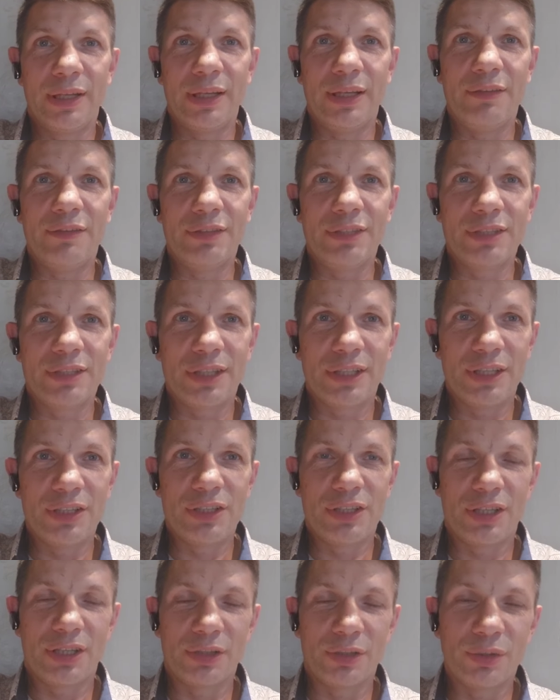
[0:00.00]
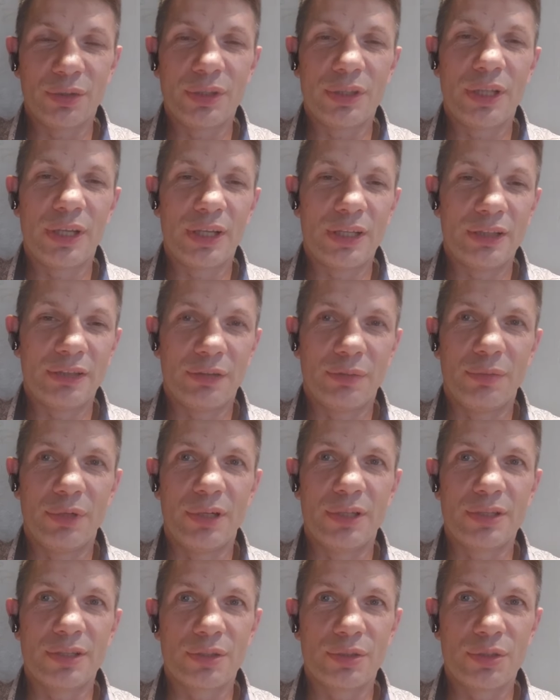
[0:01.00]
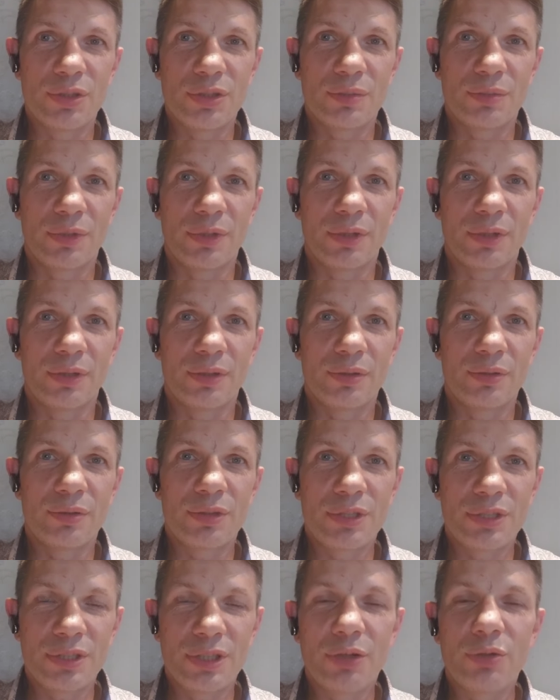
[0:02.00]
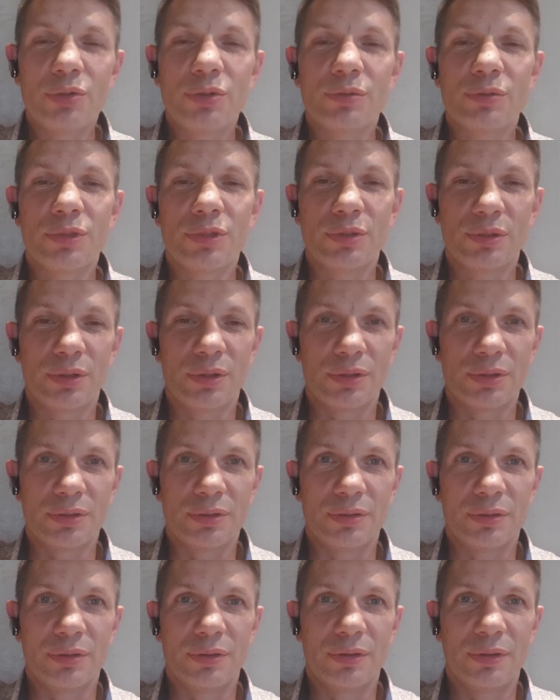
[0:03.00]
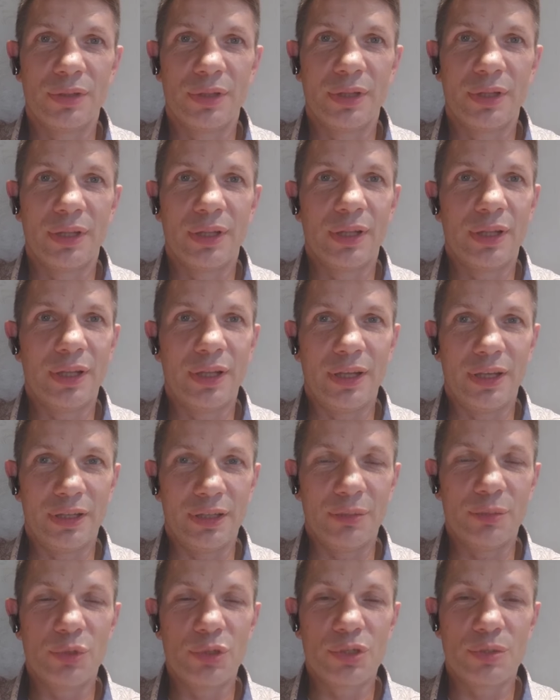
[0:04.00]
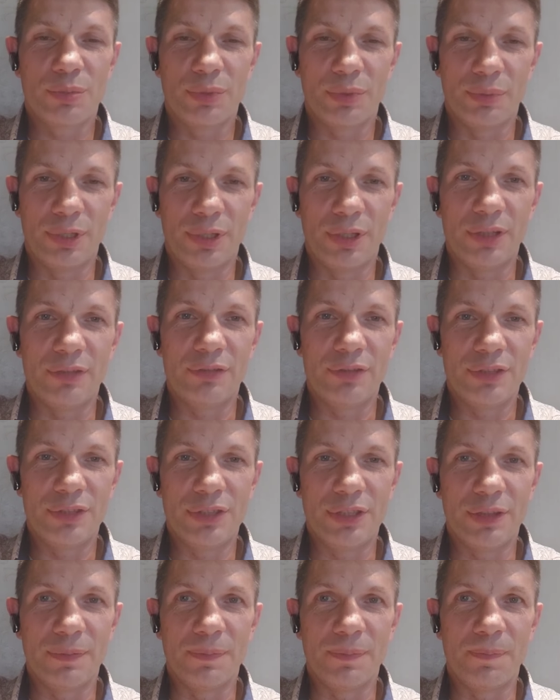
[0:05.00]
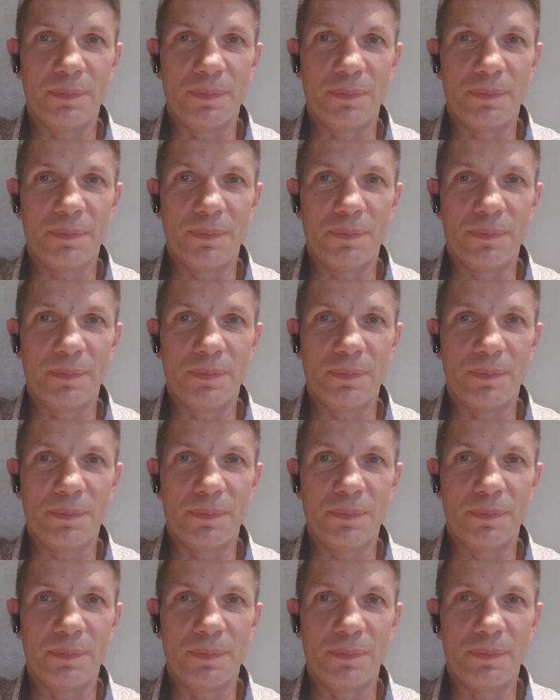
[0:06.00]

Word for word: И в те задачи, которые до этого были сложными, уже заходим с легкостью. И это можно применять везде.